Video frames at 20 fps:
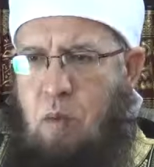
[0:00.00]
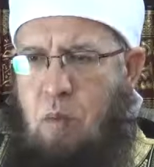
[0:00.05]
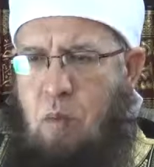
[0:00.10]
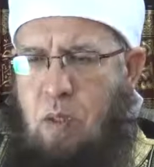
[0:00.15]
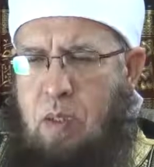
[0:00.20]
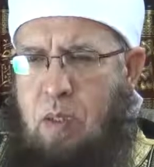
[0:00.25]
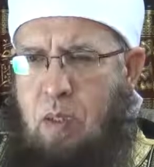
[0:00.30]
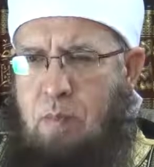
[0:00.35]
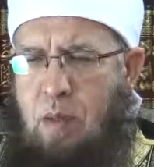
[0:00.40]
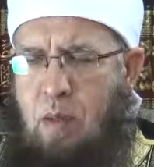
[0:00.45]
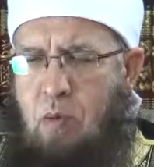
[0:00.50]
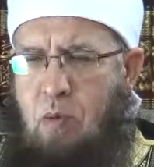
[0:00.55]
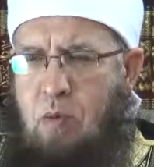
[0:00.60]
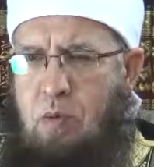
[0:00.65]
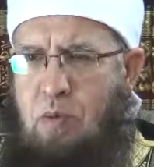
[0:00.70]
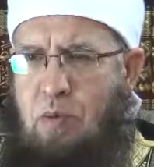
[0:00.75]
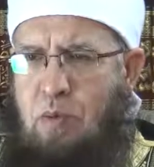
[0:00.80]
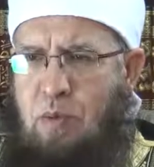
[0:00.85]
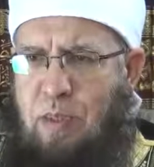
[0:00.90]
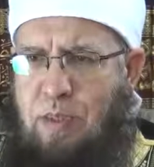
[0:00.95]
وكما
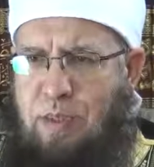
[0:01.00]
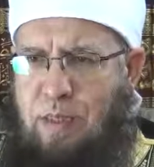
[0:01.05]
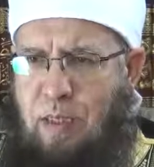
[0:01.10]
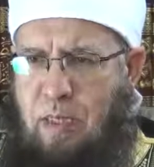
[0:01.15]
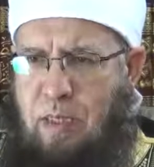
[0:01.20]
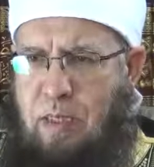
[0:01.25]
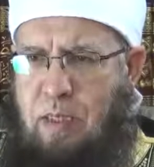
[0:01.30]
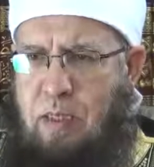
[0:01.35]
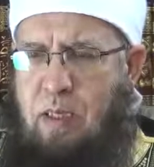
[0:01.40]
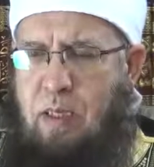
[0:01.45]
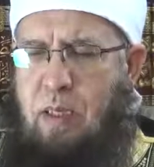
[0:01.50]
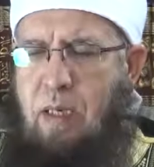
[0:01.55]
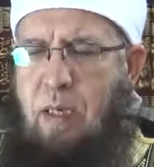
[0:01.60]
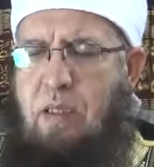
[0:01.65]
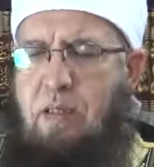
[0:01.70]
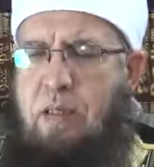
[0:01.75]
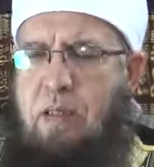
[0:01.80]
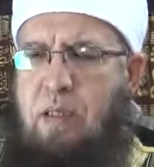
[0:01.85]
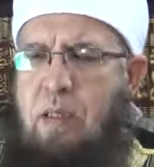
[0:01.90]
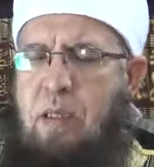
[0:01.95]
قلت دون تحريك
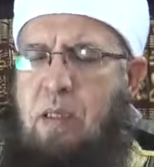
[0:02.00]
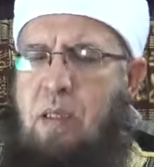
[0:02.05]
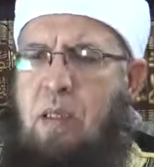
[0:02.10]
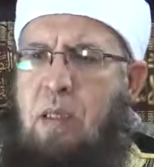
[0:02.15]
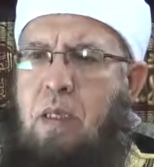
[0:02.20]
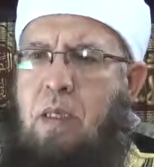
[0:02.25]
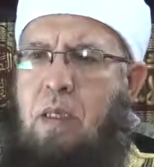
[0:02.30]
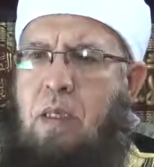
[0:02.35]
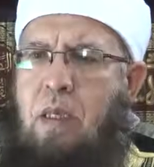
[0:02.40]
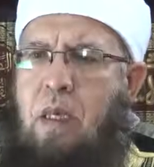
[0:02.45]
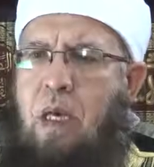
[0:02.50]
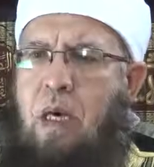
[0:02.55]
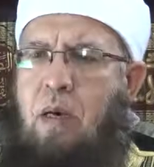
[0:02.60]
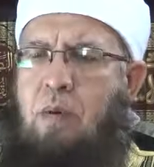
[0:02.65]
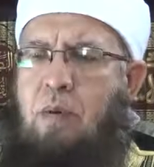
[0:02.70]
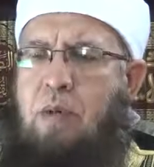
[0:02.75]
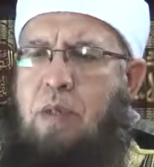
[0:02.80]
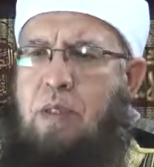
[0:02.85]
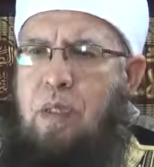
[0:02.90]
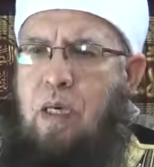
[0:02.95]
رأس
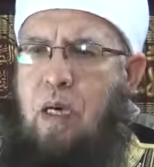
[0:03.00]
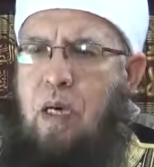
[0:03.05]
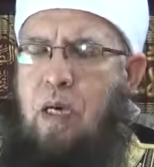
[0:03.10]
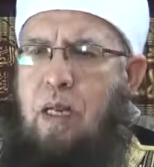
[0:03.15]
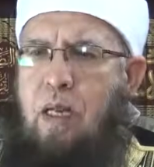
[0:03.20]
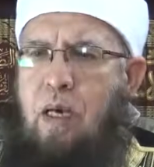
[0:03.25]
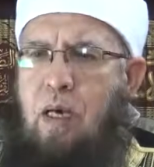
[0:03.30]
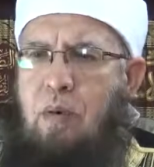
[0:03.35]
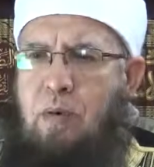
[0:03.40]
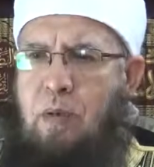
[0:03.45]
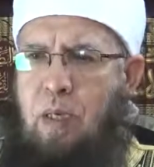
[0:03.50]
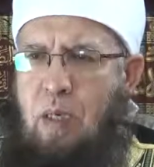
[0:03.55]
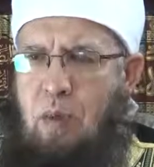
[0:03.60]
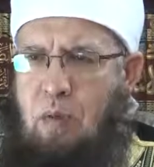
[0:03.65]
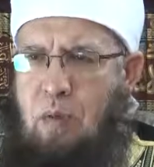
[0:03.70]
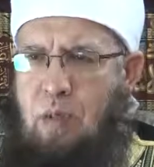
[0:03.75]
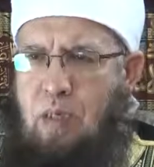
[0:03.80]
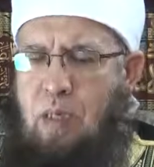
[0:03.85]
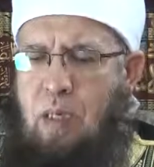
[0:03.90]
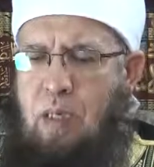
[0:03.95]
أو إشارة أو
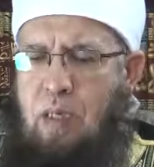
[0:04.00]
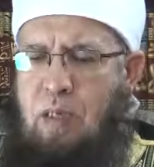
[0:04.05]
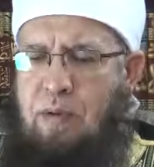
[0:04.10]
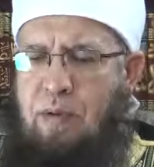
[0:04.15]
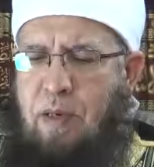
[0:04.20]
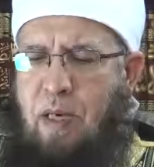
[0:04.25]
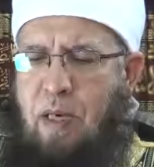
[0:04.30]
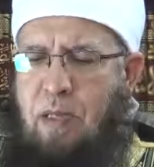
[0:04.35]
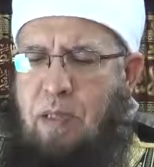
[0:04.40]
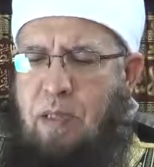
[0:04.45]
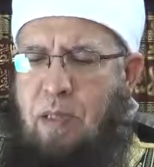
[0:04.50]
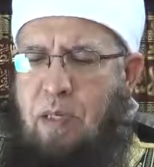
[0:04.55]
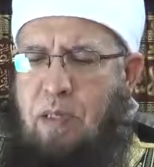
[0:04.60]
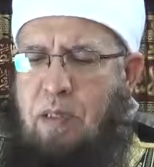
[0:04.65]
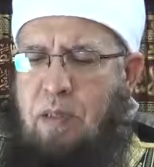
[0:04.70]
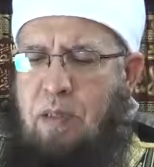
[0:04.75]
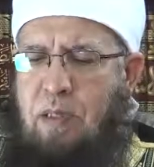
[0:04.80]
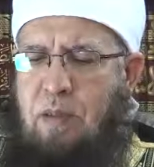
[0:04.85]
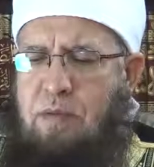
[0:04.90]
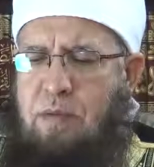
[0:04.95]
نحو ذلك فهذا
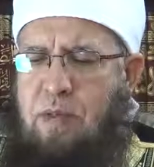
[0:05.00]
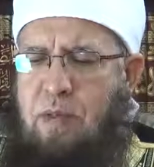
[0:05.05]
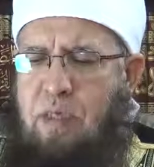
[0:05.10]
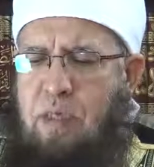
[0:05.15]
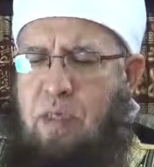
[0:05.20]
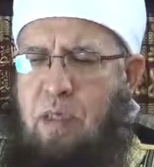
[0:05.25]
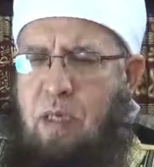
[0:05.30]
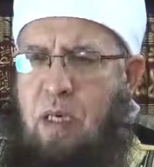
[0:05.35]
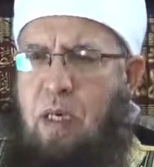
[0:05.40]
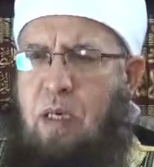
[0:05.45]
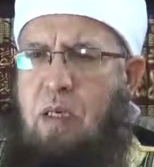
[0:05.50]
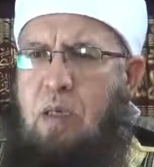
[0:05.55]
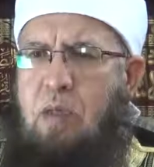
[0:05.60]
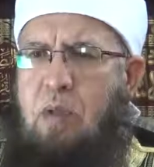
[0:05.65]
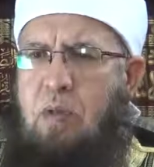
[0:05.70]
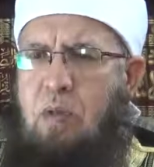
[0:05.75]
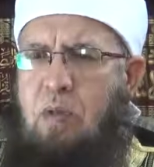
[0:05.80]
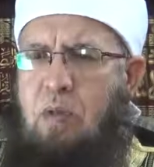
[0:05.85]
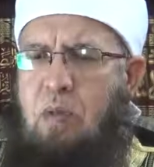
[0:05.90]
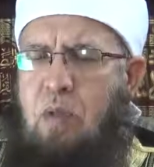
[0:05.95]
ليس فيه
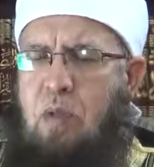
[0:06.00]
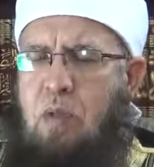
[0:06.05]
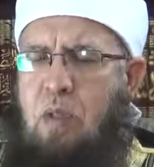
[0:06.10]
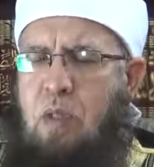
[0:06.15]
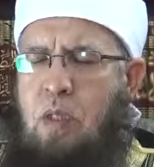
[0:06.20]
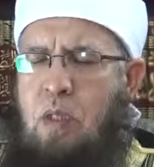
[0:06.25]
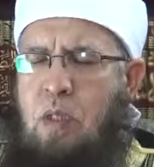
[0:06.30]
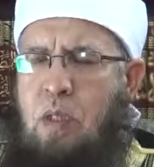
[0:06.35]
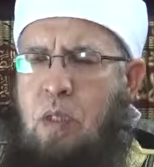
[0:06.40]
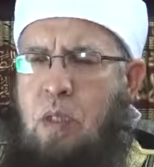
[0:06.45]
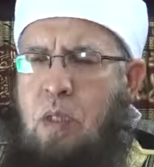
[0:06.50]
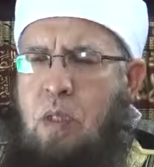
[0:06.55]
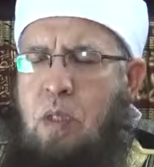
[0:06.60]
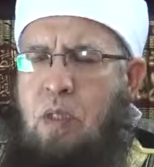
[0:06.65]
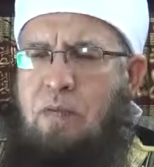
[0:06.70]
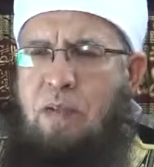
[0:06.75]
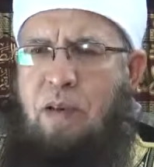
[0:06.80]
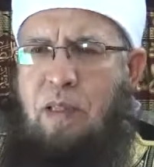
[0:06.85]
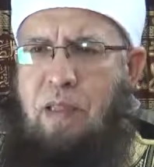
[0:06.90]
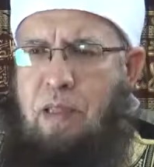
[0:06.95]
أي
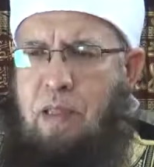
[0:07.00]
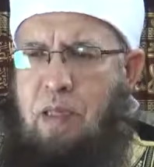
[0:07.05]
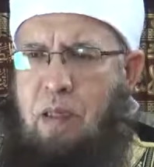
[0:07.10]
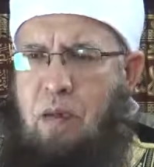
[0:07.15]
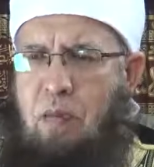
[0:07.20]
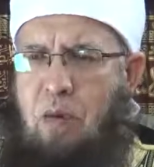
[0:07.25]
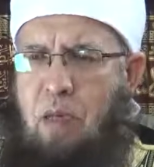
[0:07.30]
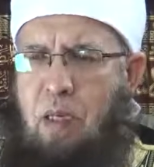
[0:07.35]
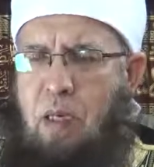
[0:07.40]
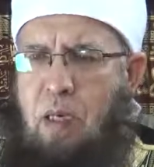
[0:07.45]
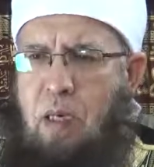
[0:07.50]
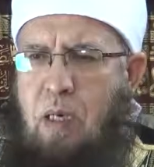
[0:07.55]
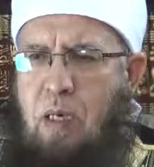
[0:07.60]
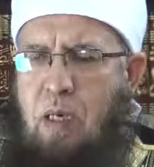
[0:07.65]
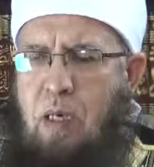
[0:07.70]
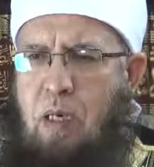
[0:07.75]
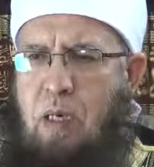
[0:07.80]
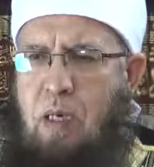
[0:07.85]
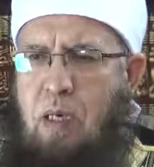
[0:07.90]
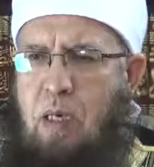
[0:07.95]
فضل
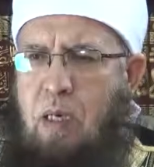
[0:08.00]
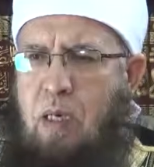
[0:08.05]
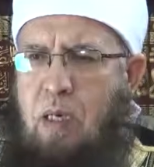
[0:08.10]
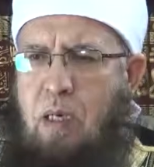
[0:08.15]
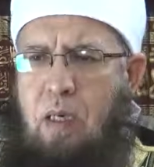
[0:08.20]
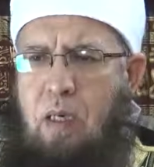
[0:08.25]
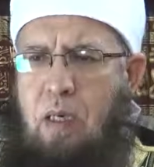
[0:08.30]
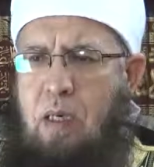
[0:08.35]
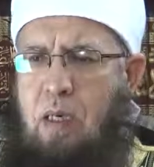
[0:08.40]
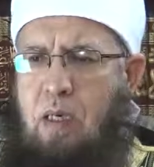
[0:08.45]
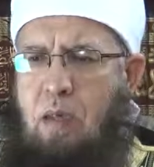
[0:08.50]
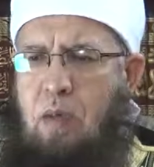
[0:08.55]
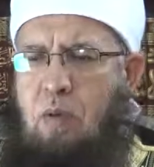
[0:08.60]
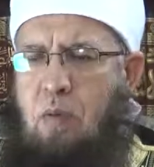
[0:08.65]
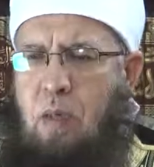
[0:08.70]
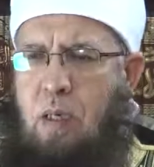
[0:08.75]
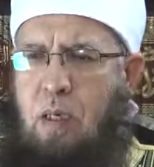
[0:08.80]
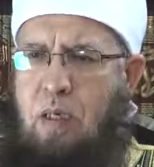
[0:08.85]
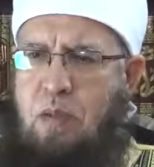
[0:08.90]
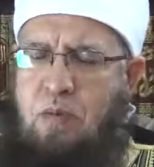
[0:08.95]
ولا
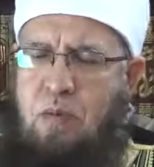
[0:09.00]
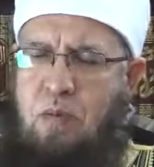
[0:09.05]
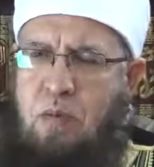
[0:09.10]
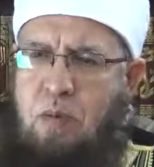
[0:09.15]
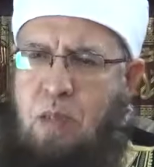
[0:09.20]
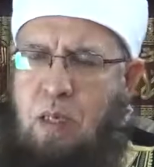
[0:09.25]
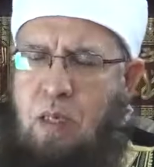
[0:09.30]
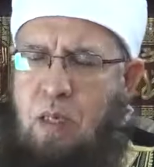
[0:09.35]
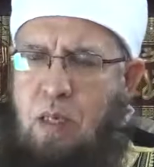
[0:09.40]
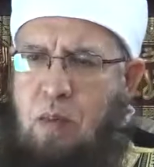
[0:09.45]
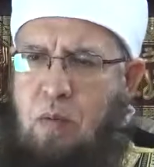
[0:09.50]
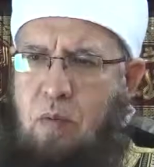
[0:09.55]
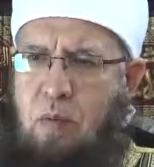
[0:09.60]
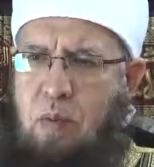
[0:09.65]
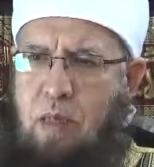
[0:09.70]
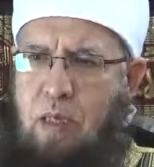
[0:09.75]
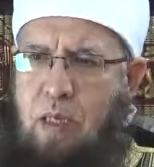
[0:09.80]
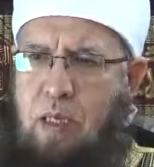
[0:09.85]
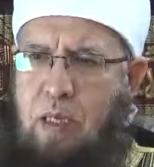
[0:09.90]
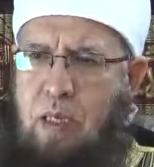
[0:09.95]
ولا سنة
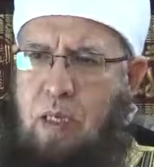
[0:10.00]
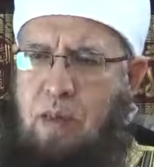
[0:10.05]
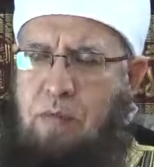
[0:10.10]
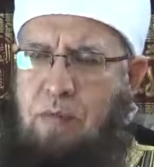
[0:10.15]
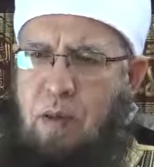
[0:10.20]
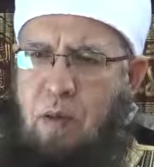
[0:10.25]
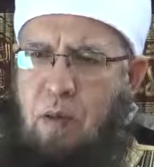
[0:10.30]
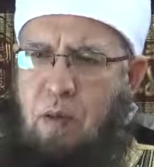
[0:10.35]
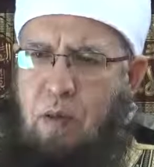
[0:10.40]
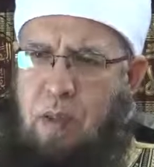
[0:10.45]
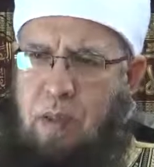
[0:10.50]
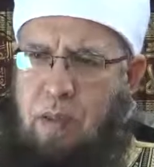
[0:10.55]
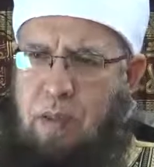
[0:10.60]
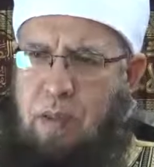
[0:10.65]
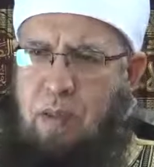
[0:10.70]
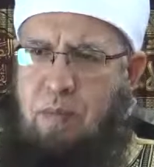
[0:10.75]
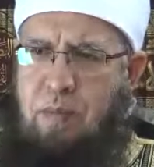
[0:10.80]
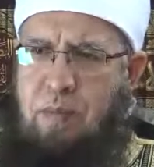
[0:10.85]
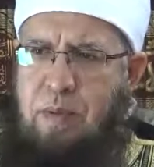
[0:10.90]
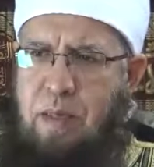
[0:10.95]
ولذلك يفعله
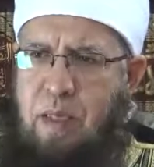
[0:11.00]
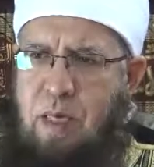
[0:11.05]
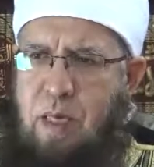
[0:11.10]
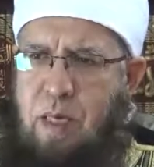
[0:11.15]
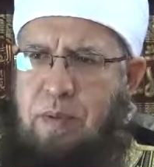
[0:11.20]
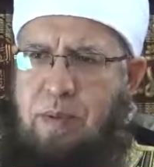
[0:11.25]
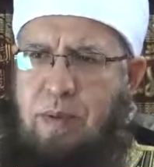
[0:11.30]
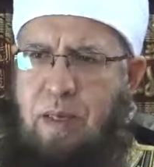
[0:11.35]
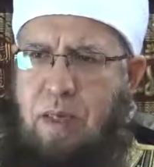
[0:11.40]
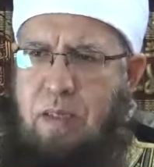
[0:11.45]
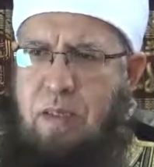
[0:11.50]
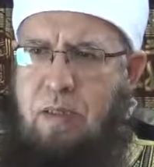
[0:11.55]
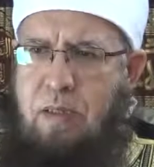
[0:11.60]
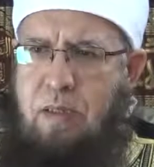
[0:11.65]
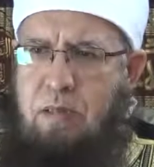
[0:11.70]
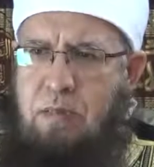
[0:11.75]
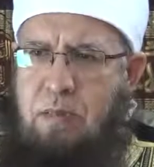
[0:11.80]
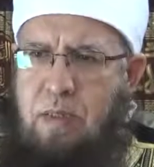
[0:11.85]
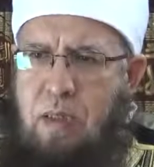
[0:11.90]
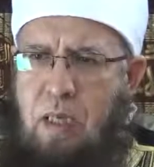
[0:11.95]
كثير من
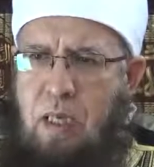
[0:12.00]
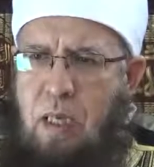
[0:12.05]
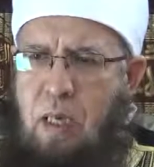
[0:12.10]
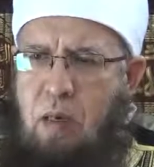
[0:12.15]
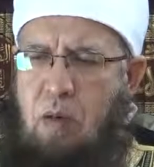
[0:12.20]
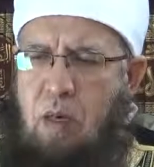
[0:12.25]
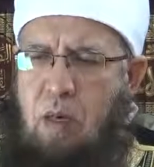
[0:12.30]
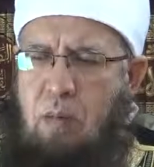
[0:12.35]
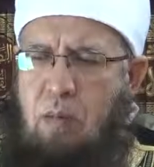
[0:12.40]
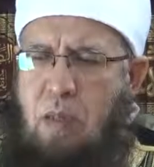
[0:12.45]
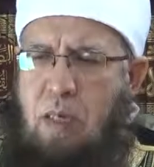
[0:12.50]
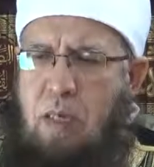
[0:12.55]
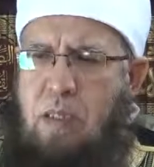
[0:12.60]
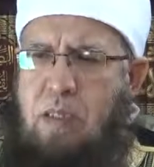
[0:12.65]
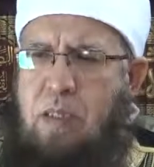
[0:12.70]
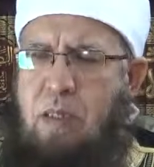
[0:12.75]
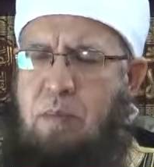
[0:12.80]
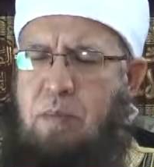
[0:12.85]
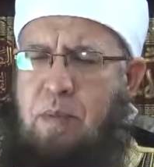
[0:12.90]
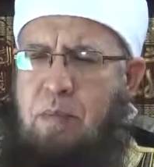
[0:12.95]
الناس من العوام
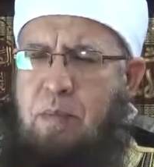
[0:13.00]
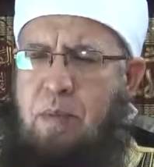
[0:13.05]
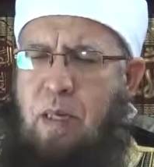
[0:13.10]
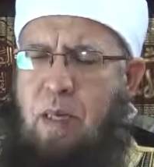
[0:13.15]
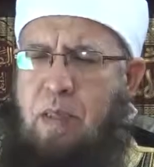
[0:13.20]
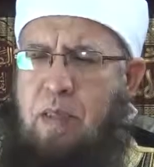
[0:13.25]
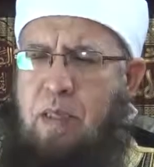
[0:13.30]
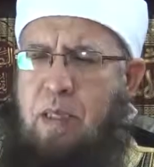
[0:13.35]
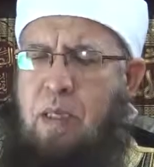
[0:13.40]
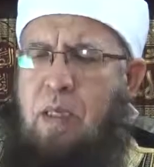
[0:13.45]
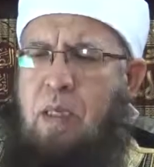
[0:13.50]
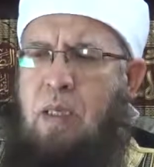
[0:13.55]
وحتى من بعض